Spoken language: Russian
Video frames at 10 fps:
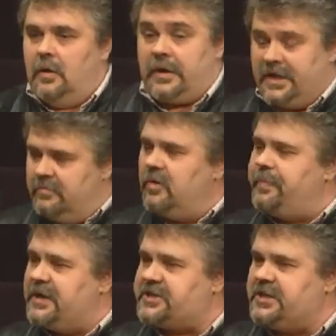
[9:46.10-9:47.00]
к нему
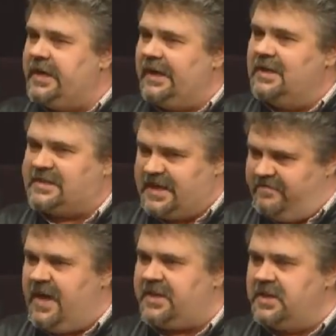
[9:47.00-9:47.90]
пришли
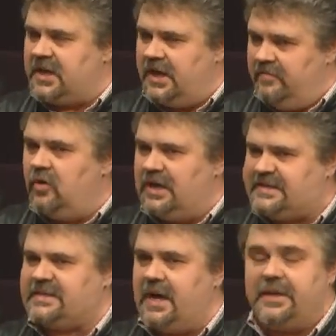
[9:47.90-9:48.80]
советники его
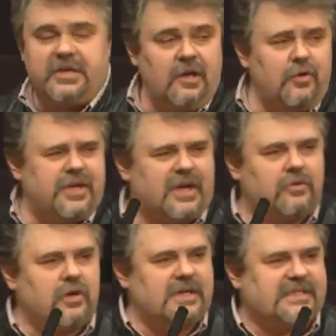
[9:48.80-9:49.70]
отца, те люди,
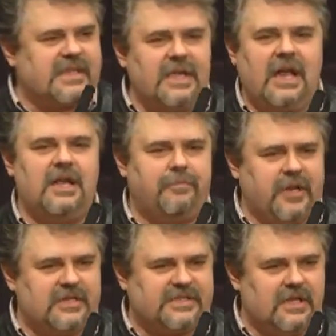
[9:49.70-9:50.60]
которые стояли
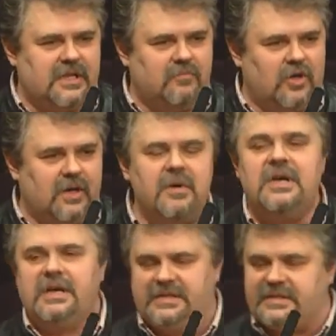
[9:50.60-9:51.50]
перед Соломоном
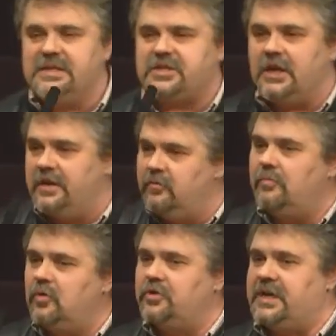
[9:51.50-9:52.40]
и слышали его
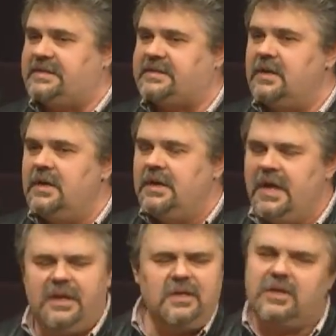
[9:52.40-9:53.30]
мудрость,
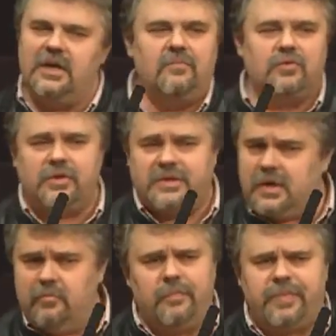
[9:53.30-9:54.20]
и они дают
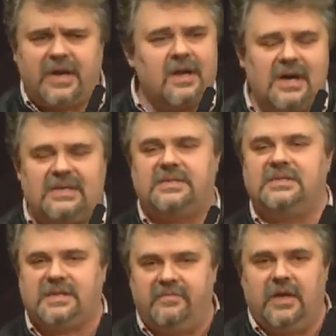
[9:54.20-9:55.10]
ему прекрасный
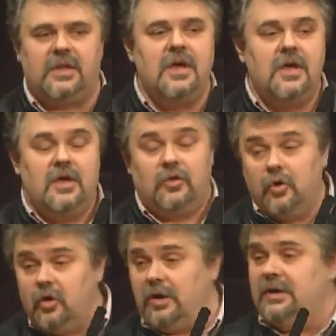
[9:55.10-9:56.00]
совет.
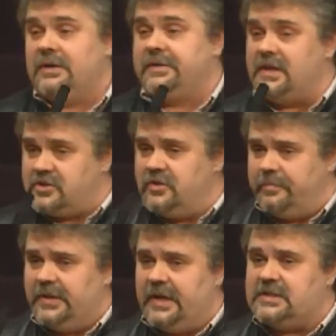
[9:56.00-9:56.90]
Но должно
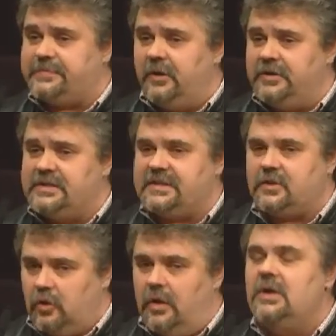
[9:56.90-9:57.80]
было исполниться
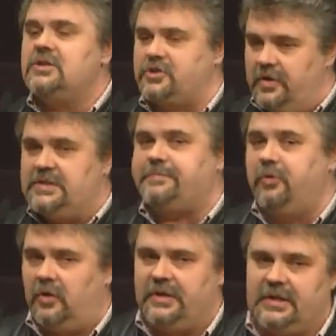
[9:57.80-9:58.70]
то, что
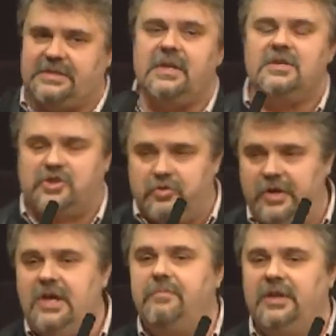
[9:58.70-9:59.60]
исполнилось. Что
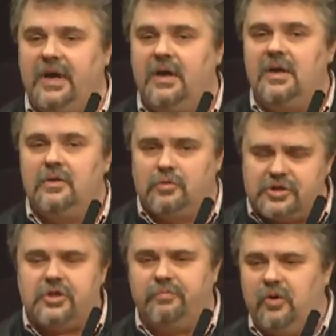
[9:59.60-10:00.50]
именно? То,
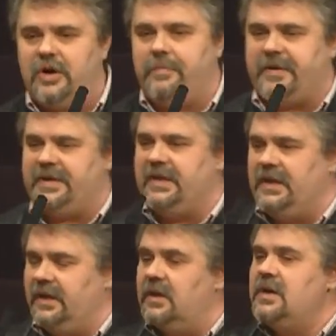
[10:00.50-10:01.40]
что Бог
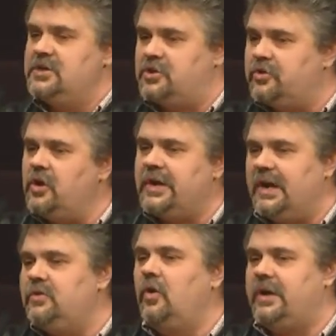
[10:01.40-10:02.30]
определил, что только одно